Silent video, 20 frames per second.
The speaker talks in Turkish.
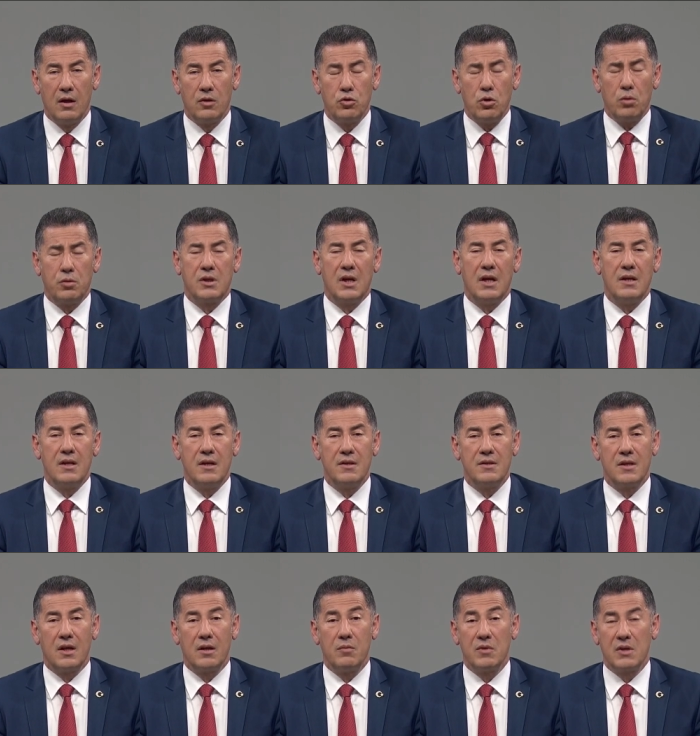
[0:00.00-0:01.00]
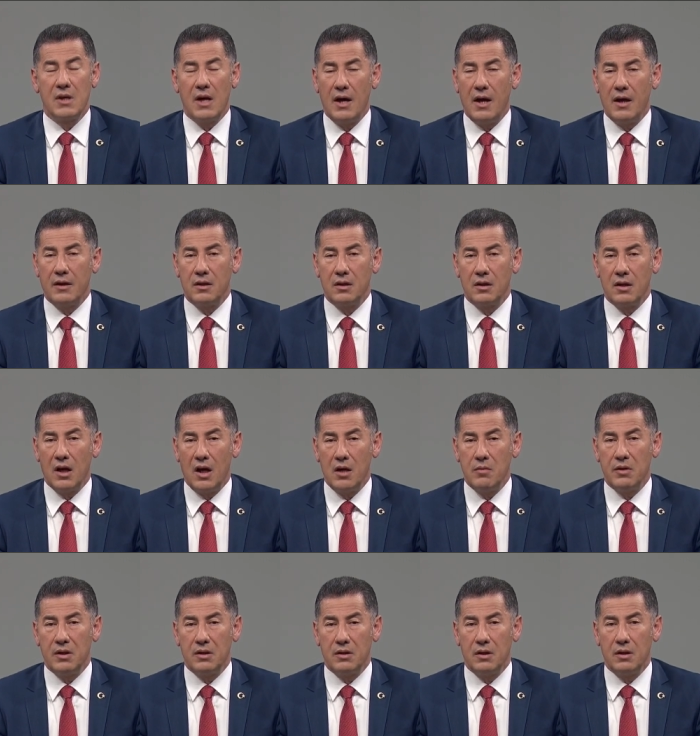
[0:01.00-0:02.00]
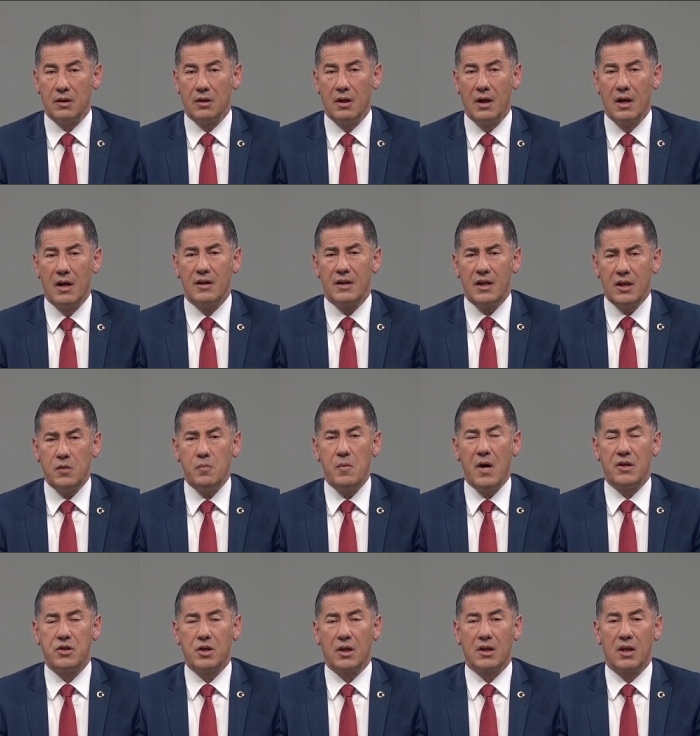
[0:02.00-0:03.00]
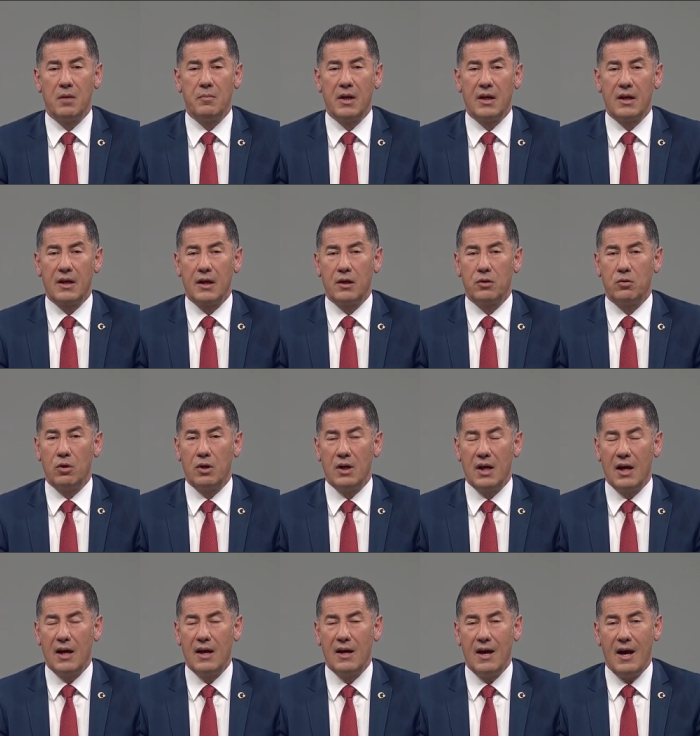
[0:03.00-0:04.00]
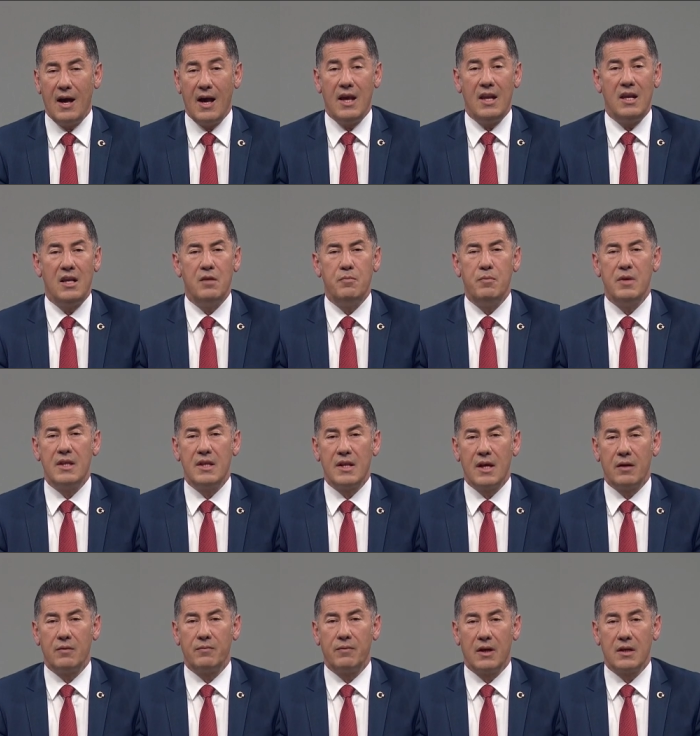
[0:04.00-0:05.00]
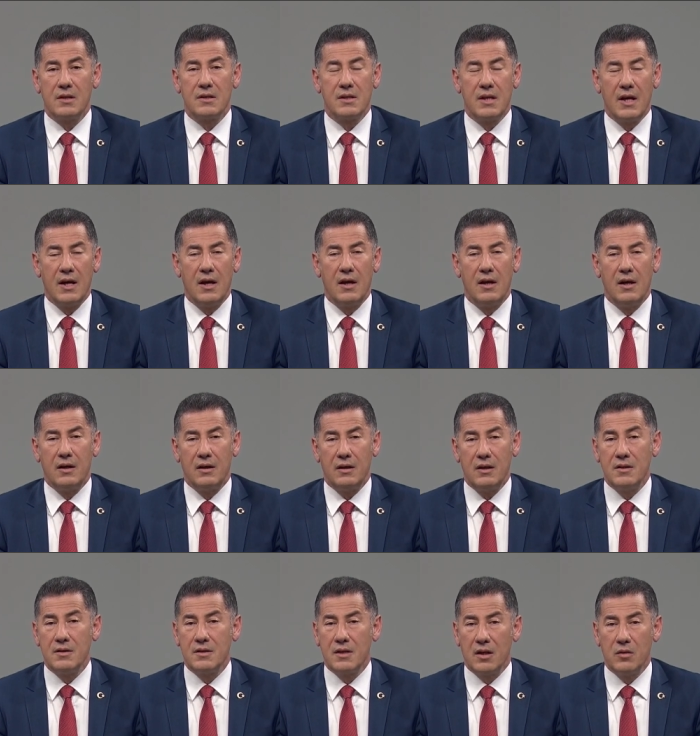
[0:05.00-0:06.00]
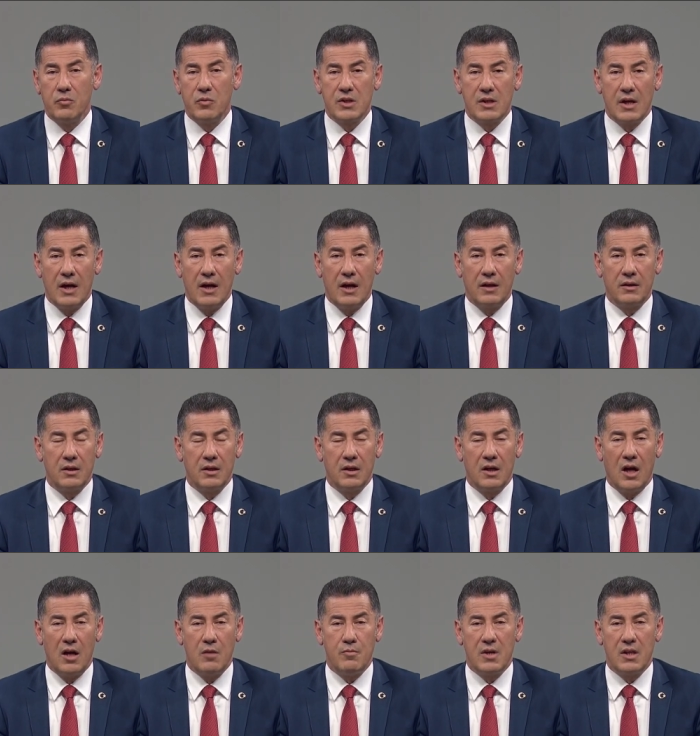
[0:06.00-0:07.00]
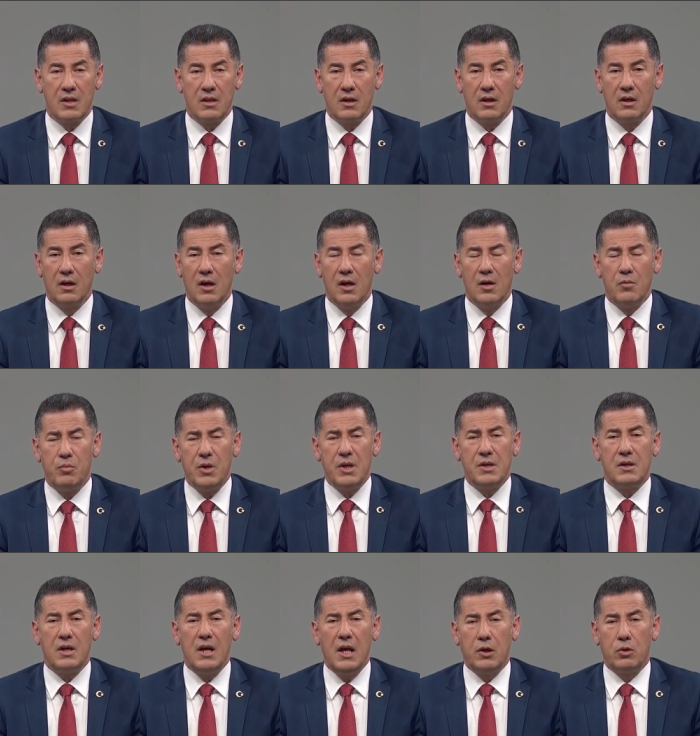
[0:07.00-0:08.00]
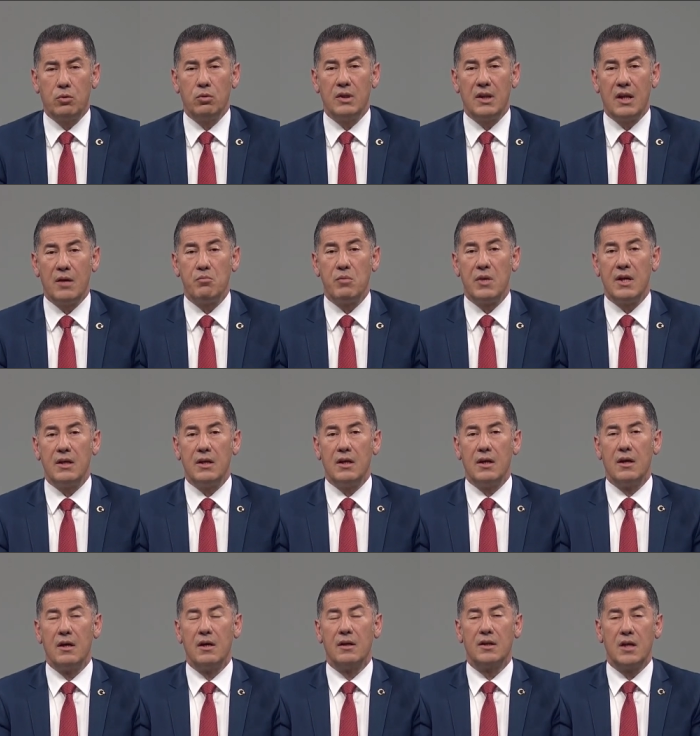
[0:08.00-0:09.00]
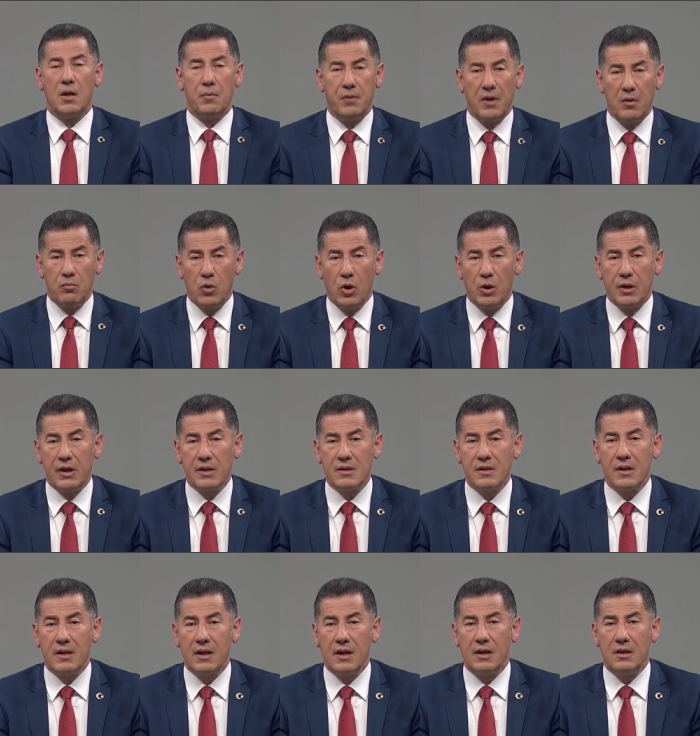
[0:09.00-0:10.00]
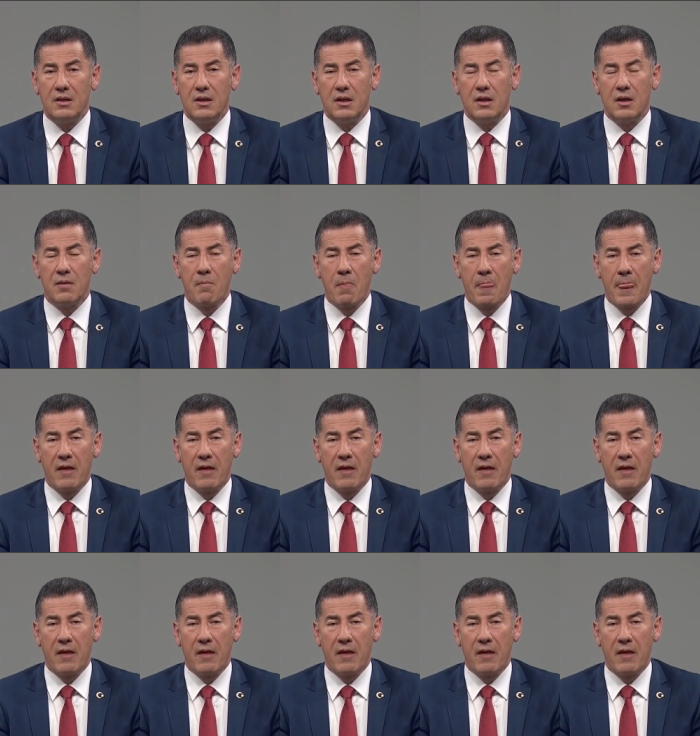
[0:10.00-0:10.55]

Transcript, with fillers: Çok sayıda insanımız hayatını kaybetti. Resmi açıklamalara göre 50 binden fazla insanımız hayatını kaybetti. Biz ilk günden beri deprem bölgesindeydik